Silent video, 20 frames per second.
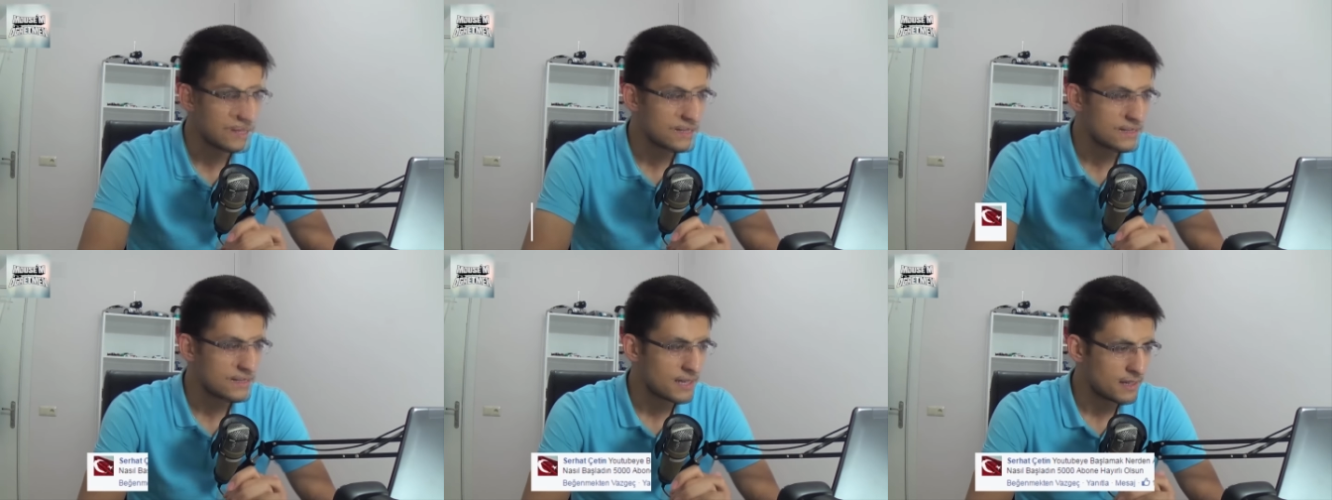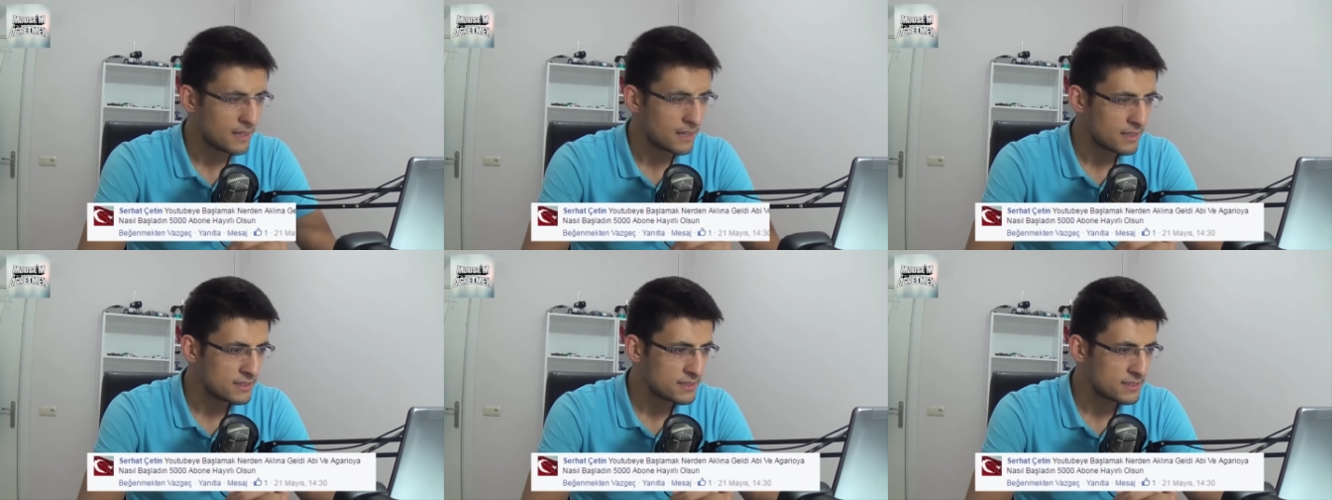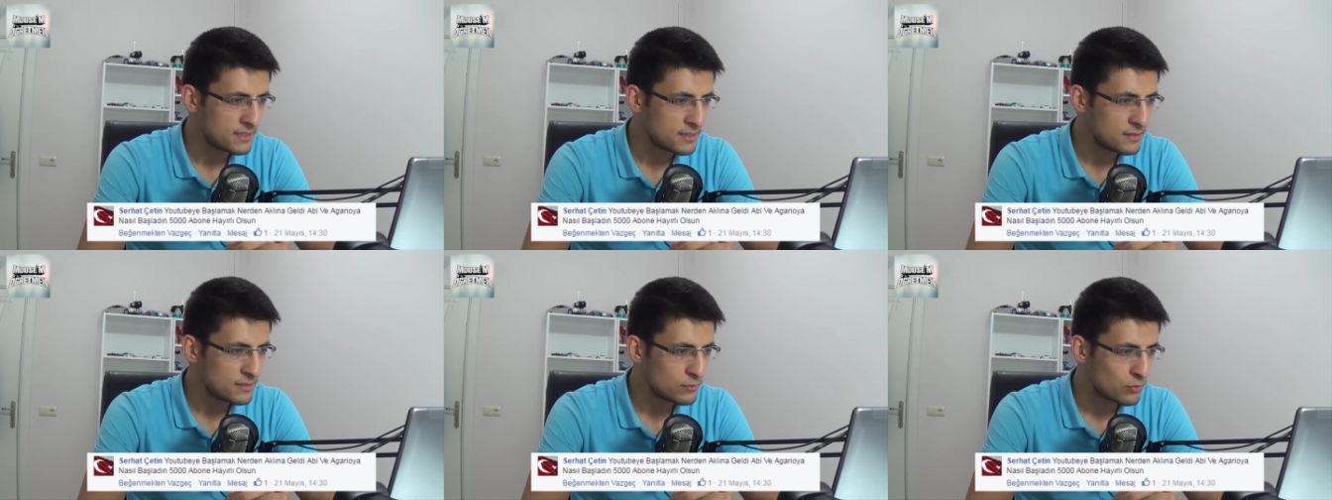Serhat
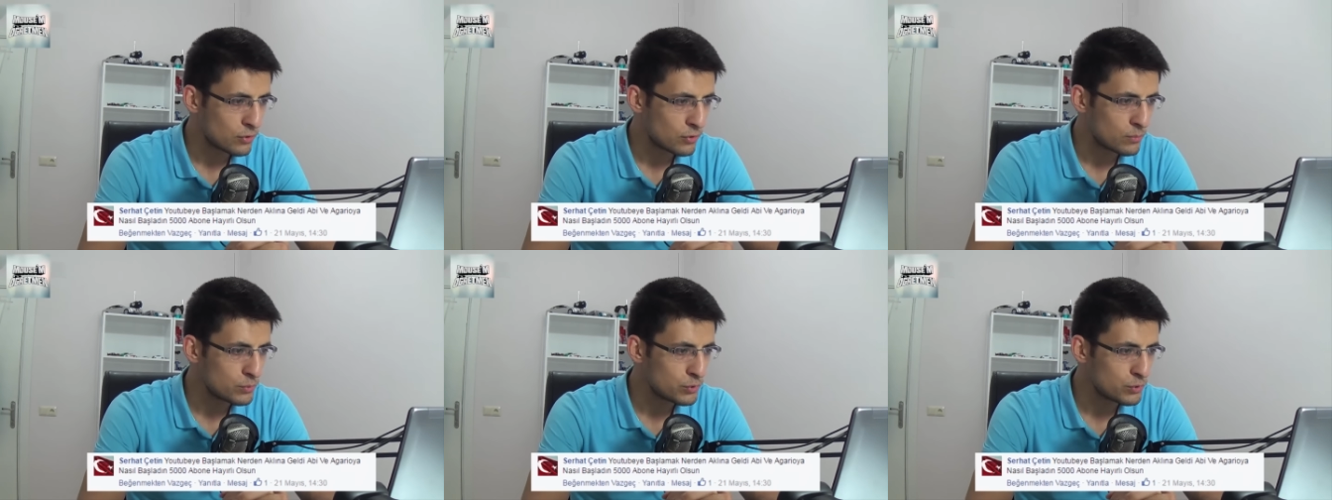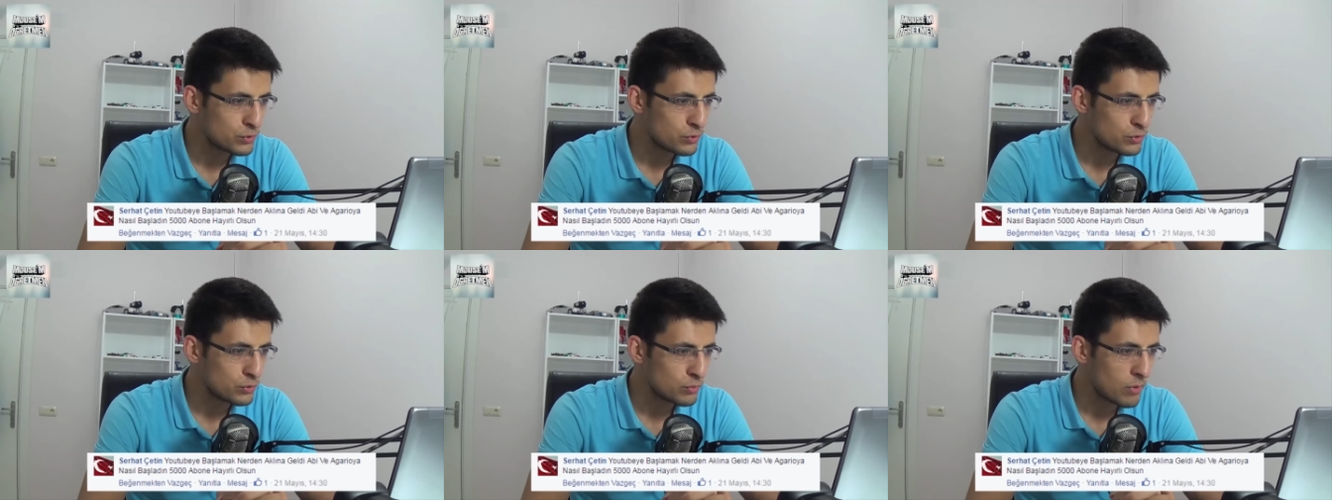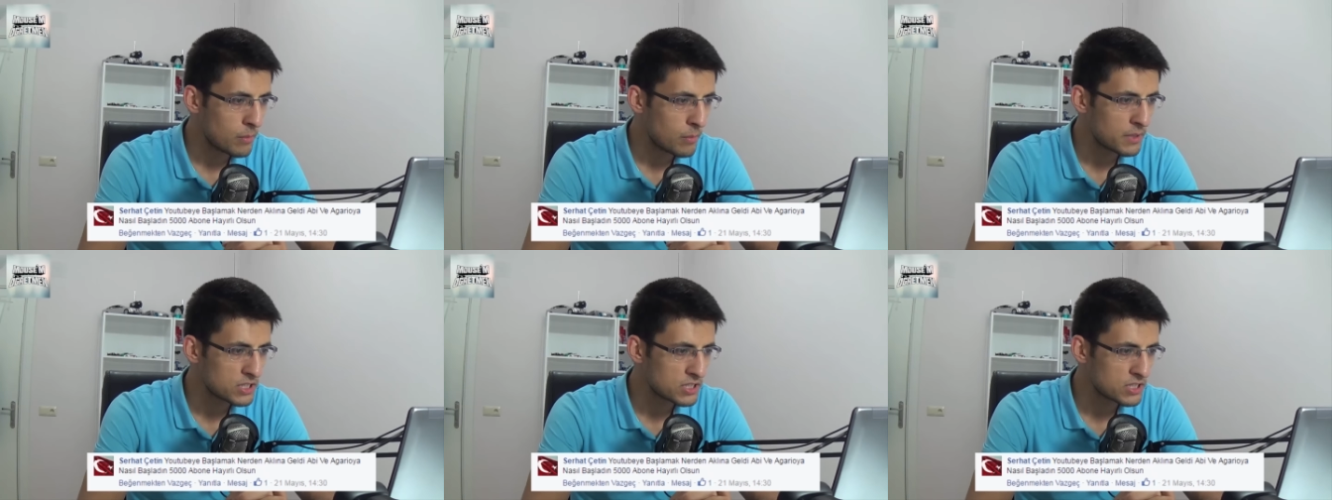Çetin sormuş.
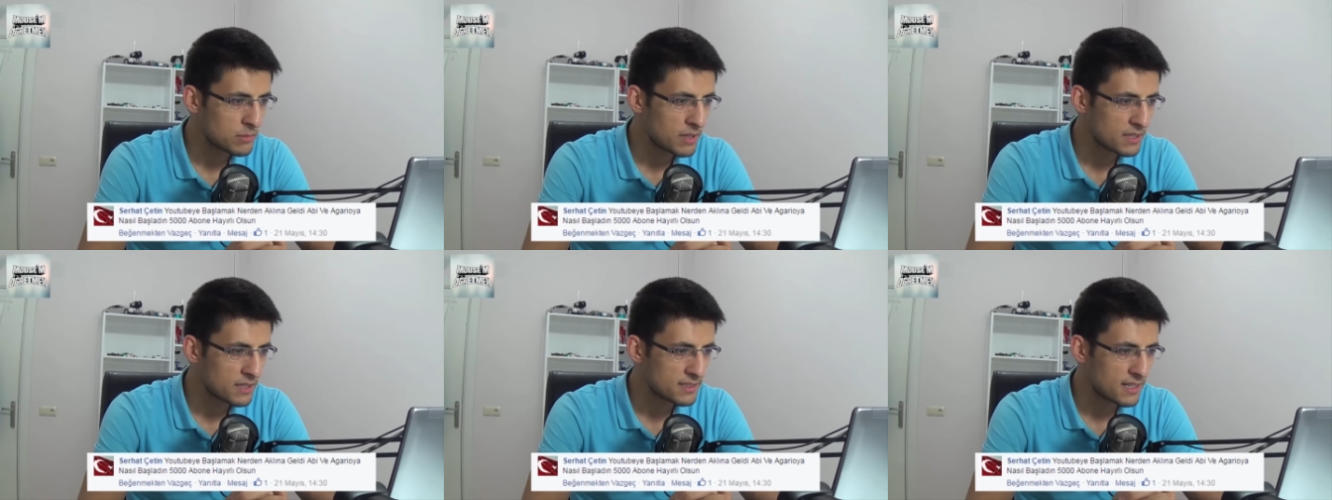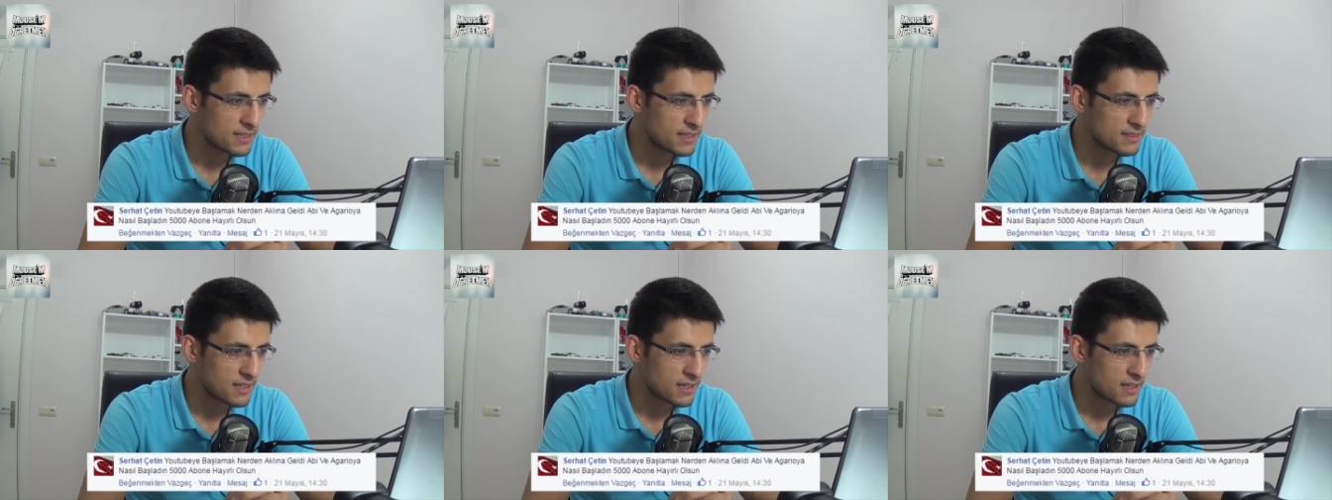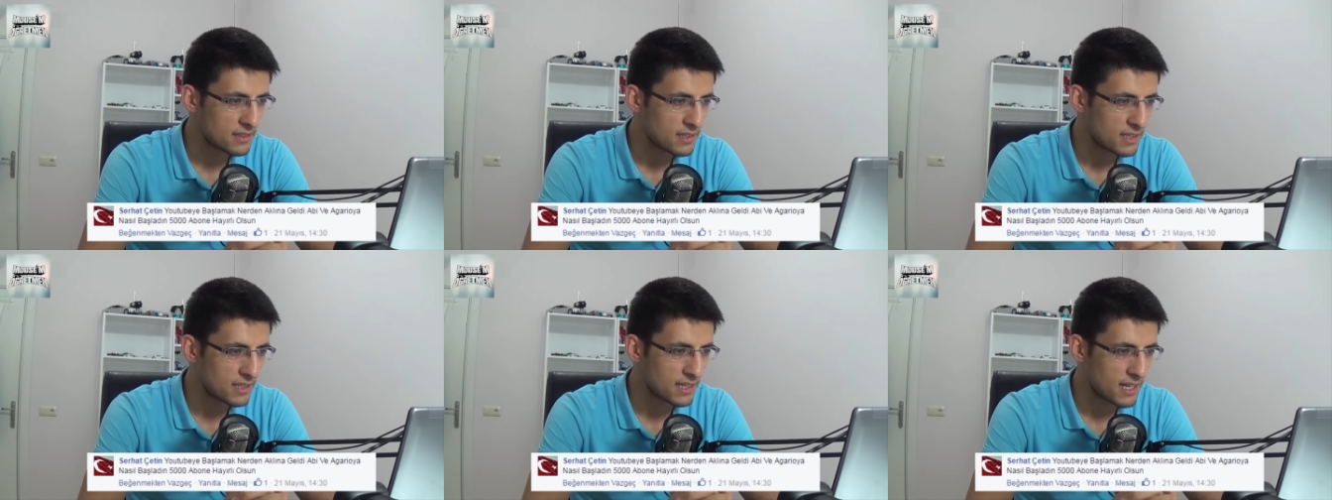YouTube'a başlamak nereden
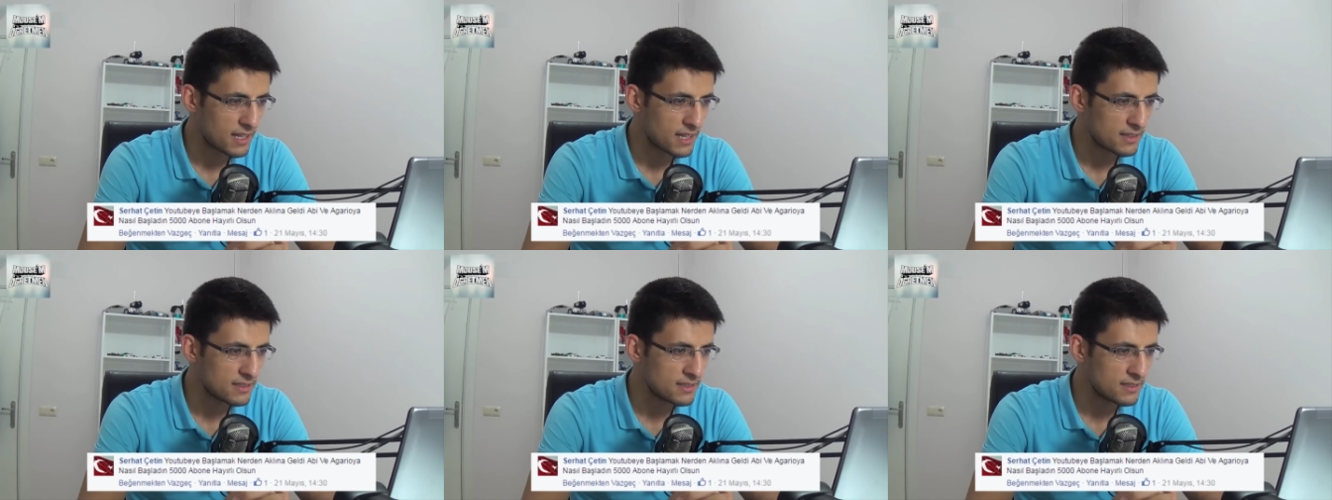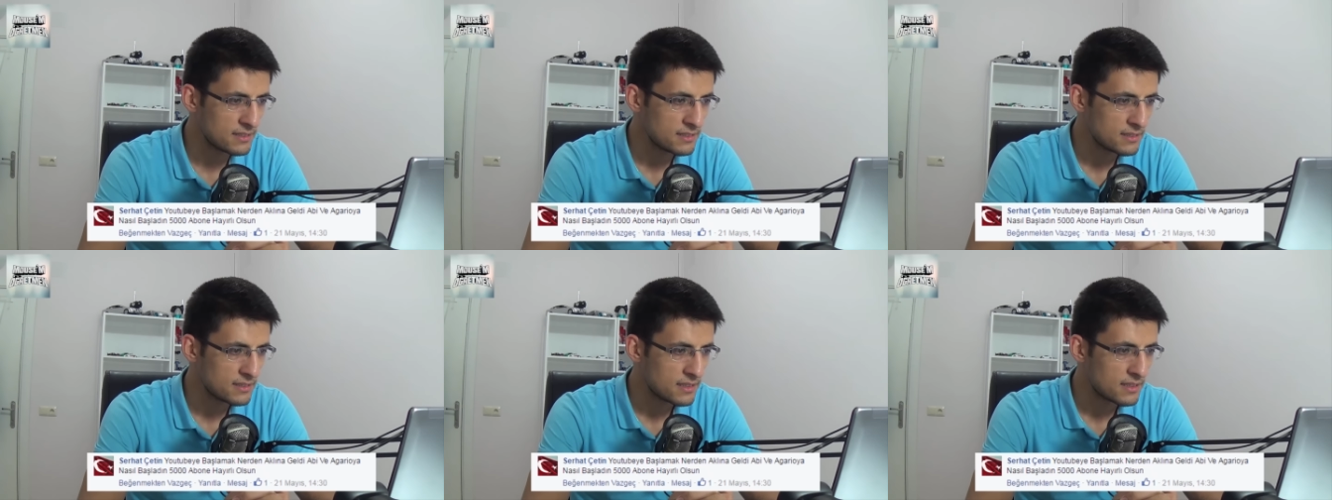aklına geldi?